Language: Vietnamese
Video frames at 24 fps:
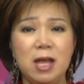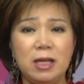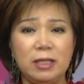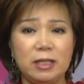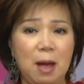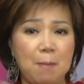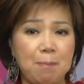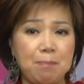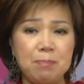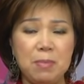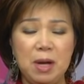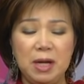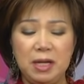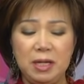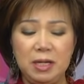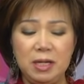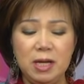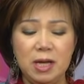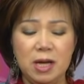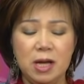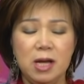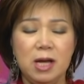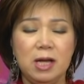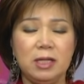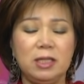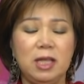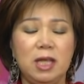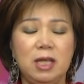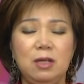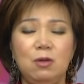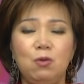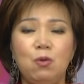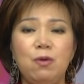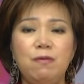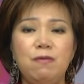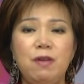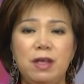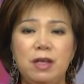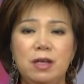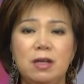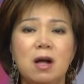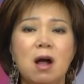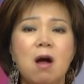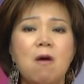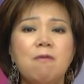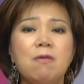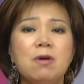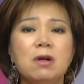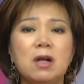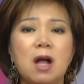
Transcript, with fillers: thẩm mỹ thì quý vị không